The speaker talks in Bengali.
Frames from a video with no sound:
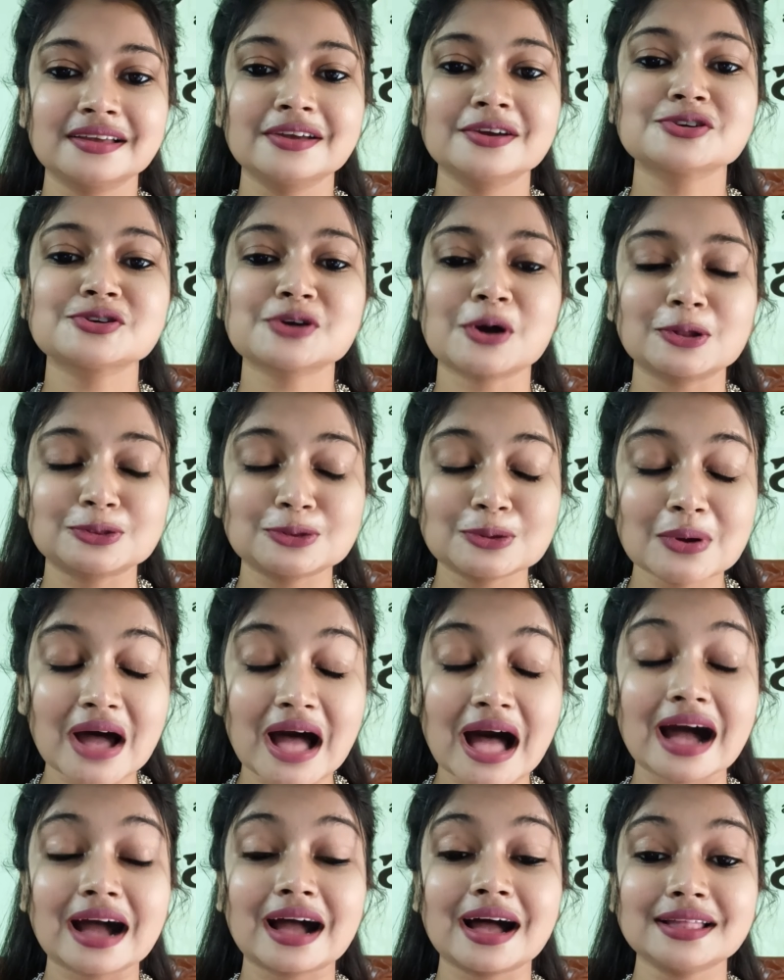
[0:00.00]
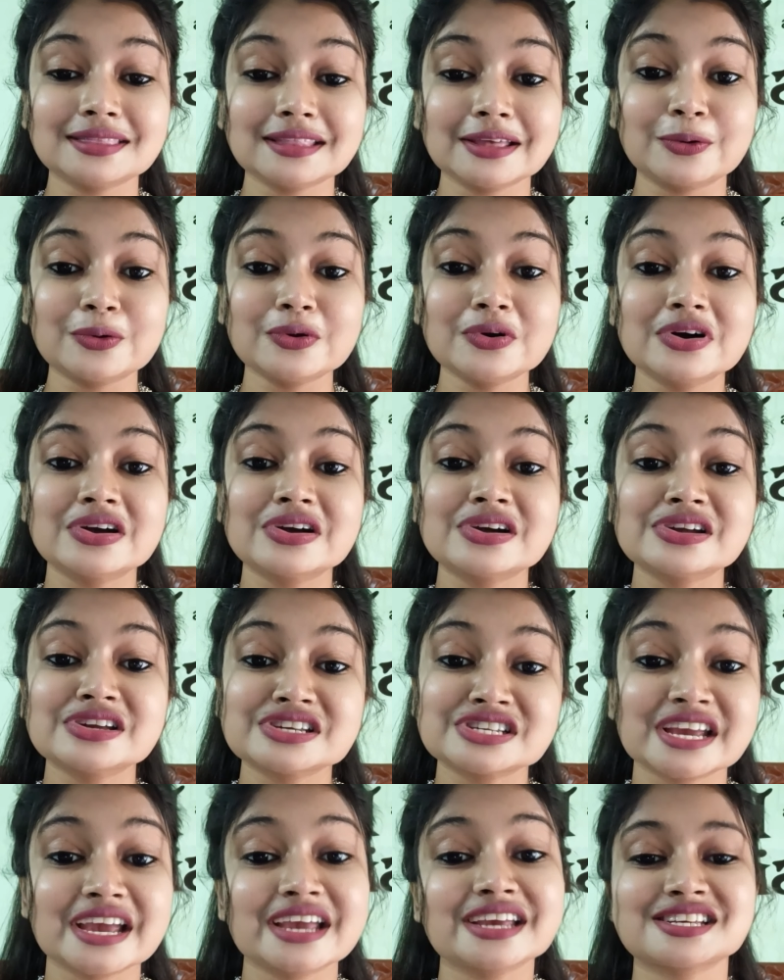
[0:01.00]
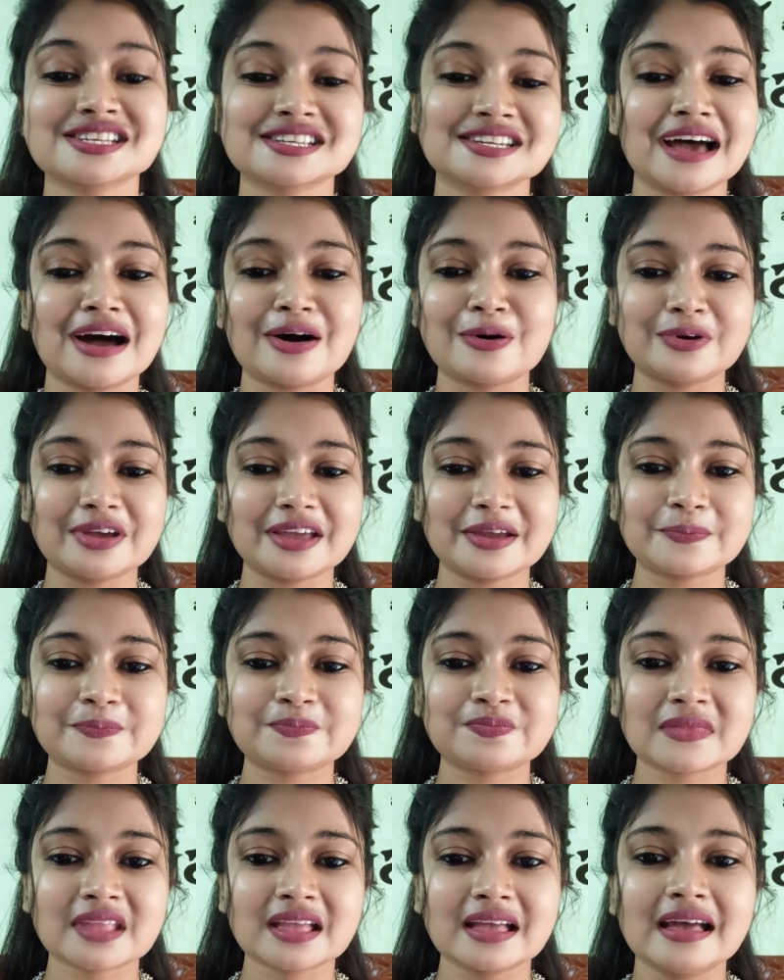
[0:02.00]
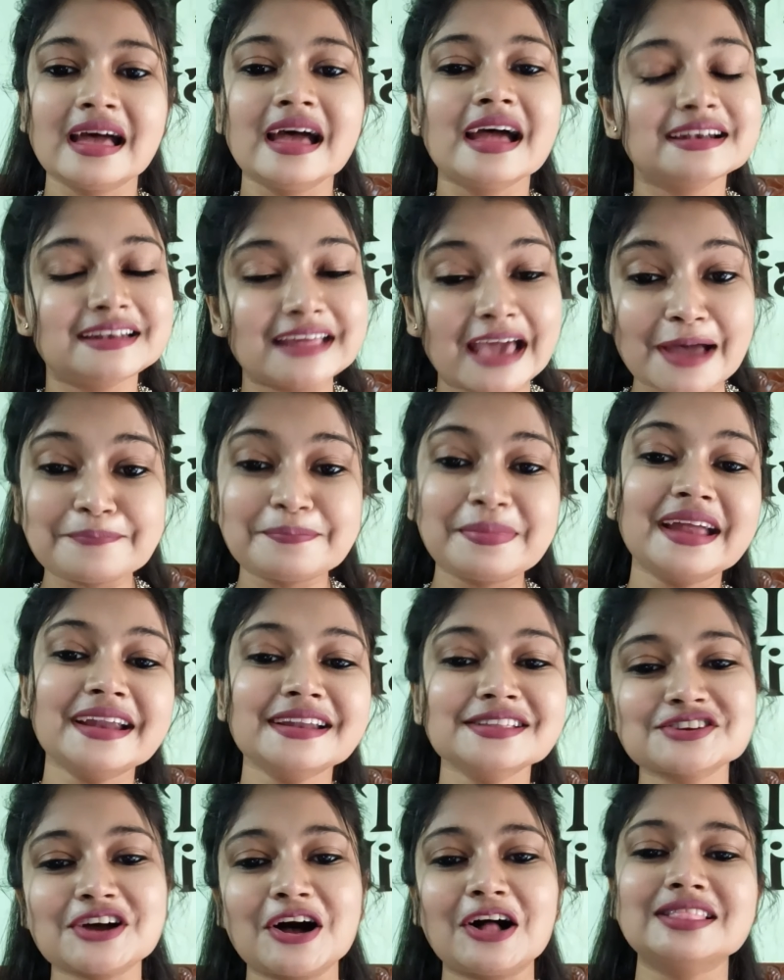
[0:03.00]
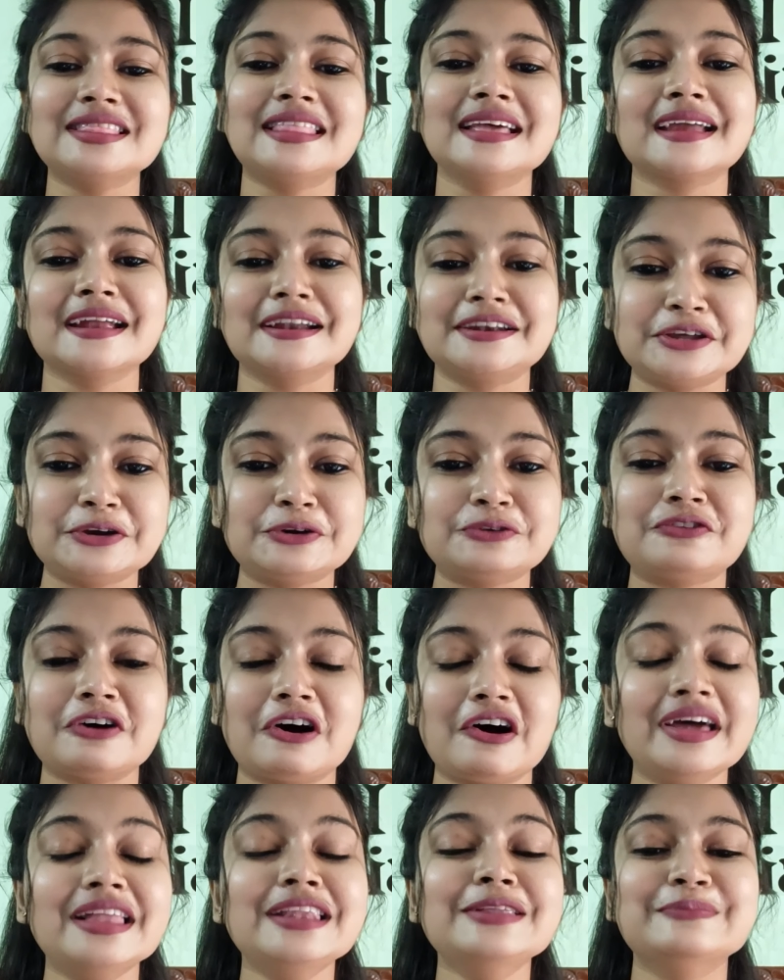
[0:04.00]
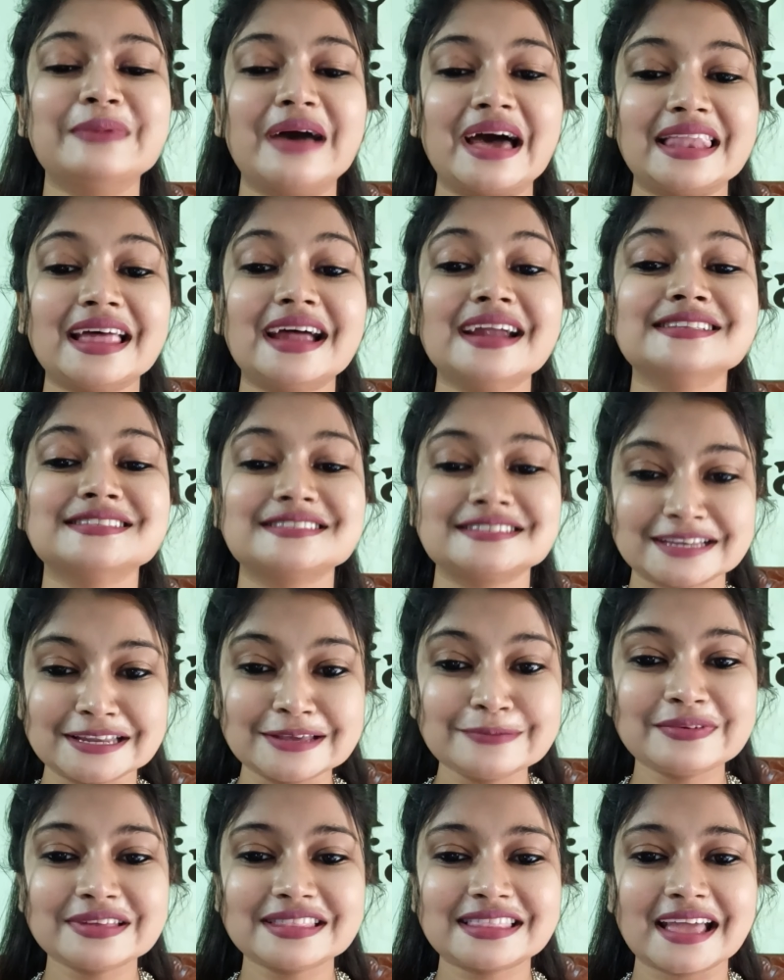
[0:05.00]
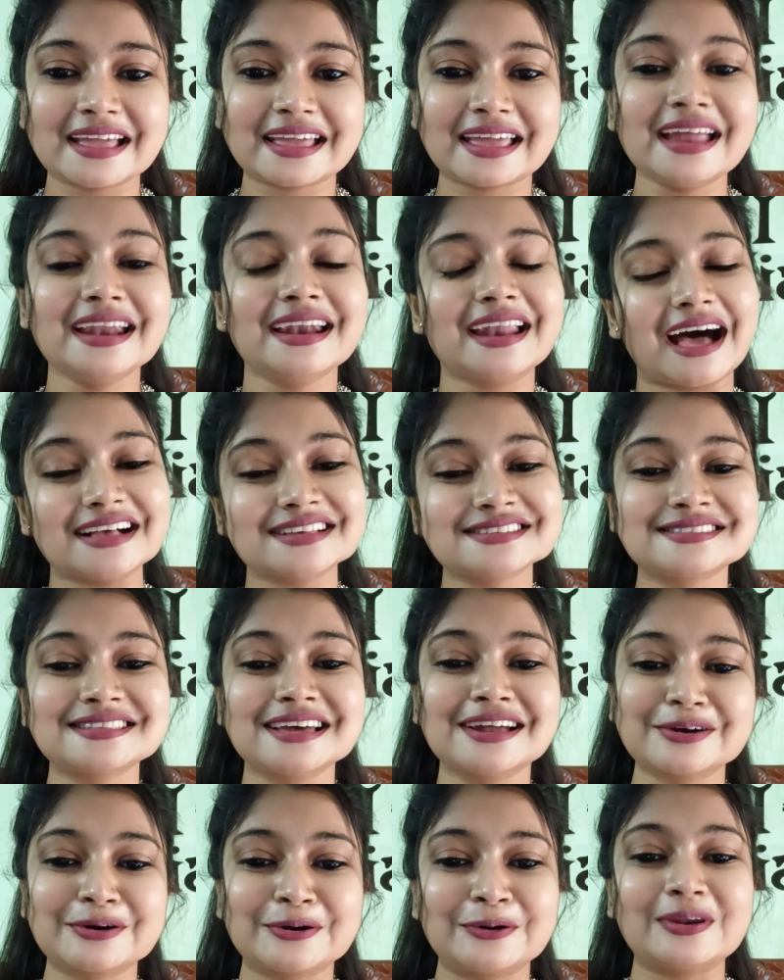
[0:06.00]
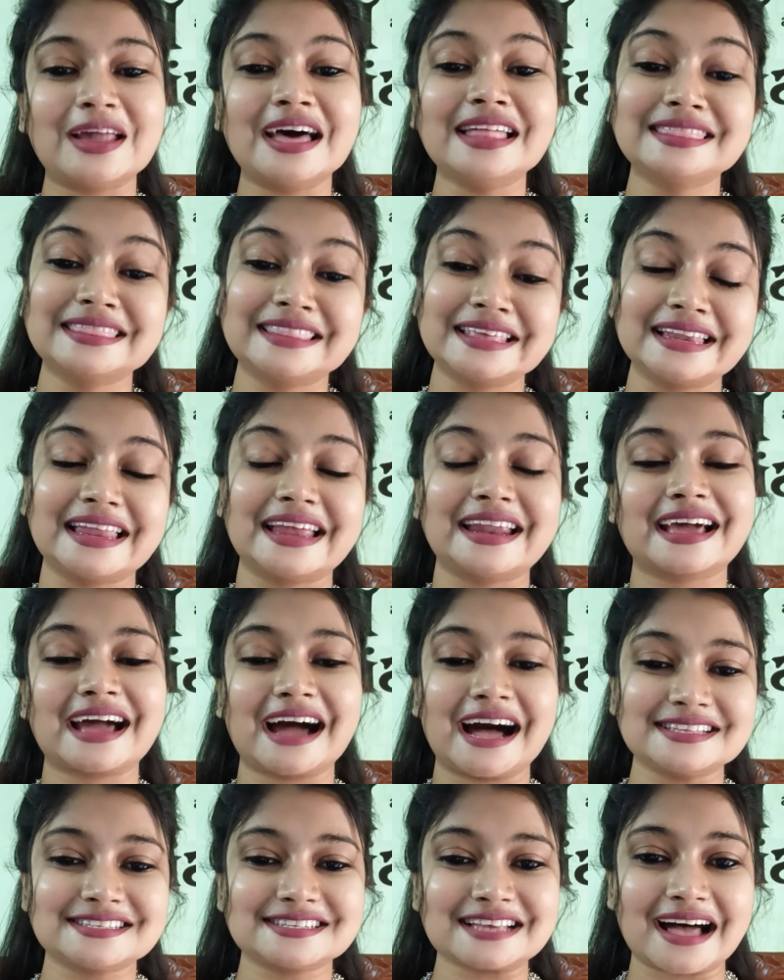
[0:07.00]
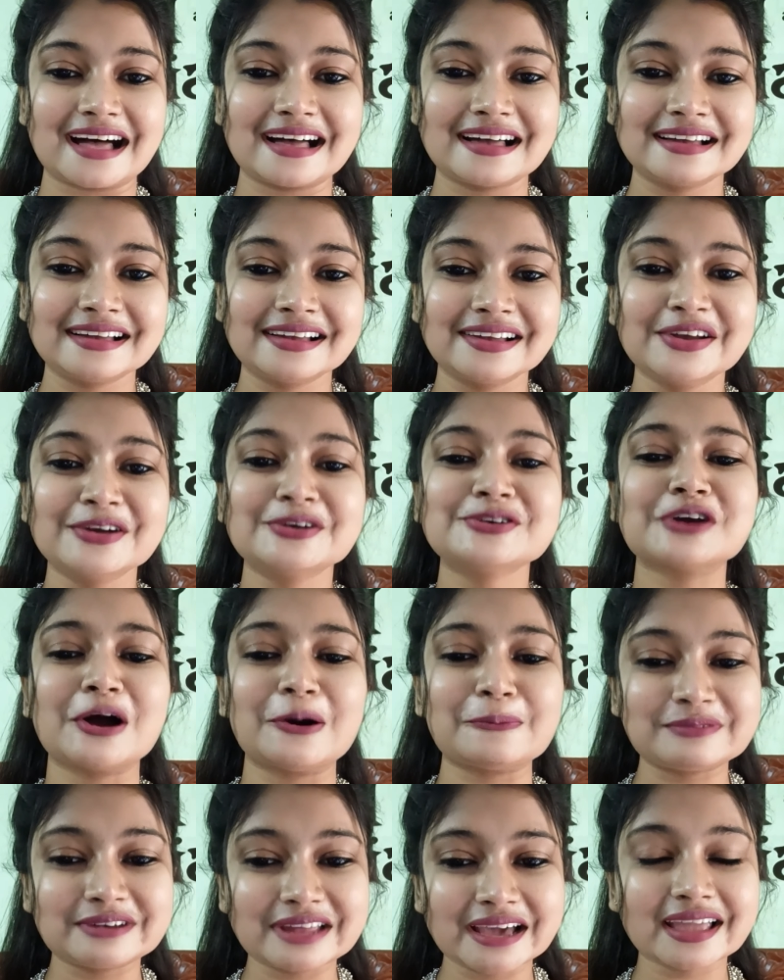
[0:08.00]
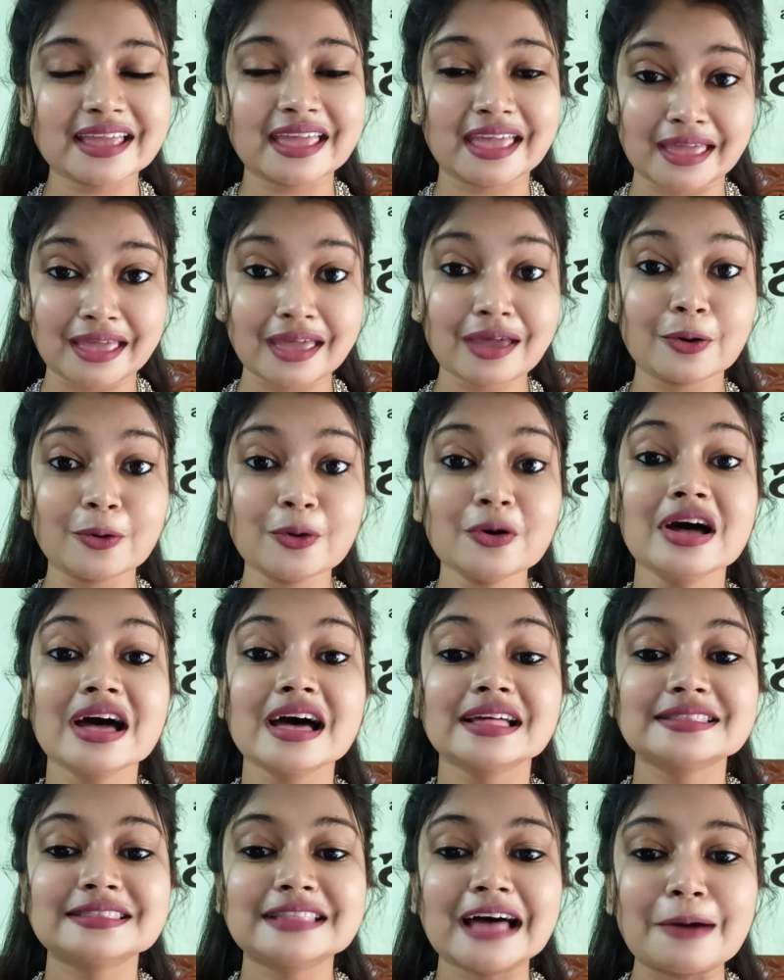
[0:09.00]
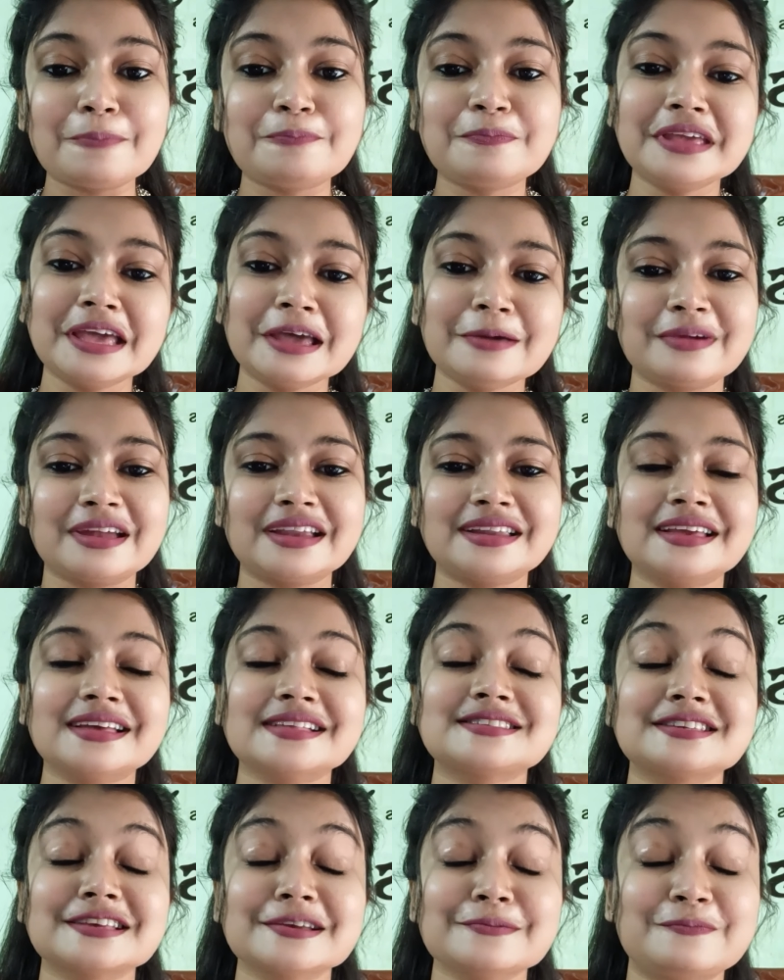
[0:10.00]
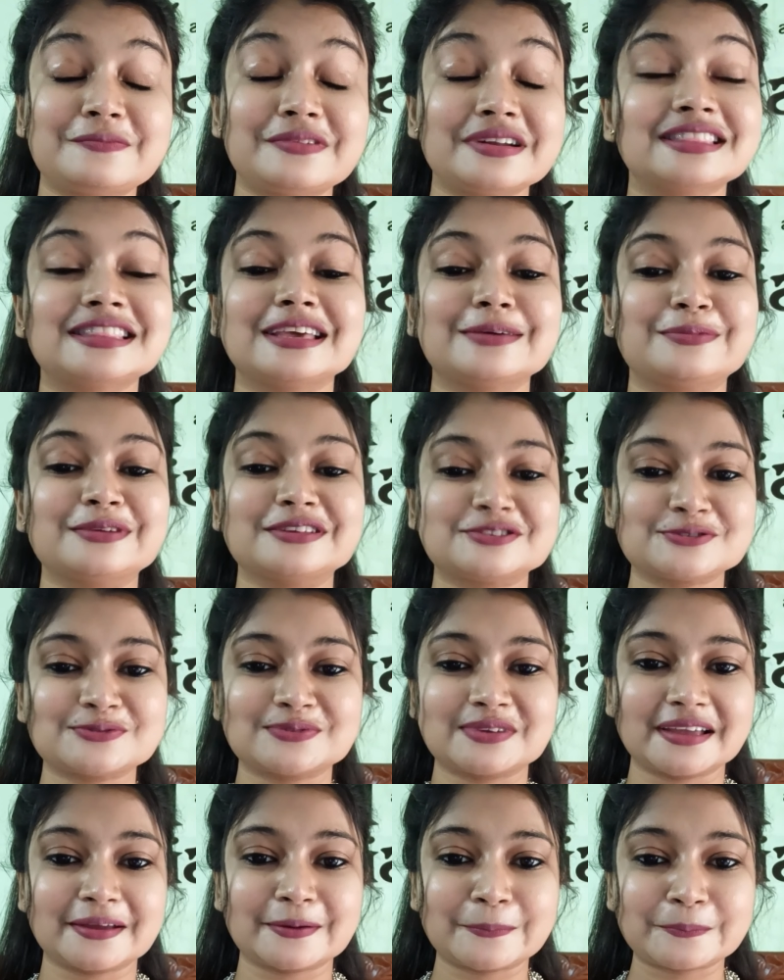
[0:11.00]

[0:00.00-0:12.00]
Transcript: শত আঘাতেও শেষ না হয়ে ট্যাপের জল থেকে টিউবওয়েল মেলার জিলিপি থেকে রাস্তার খোলা তিলের খাজা সবটা খেয়েও দাপিয়ে বেরিয়েছি পৃথিবী জুড়ে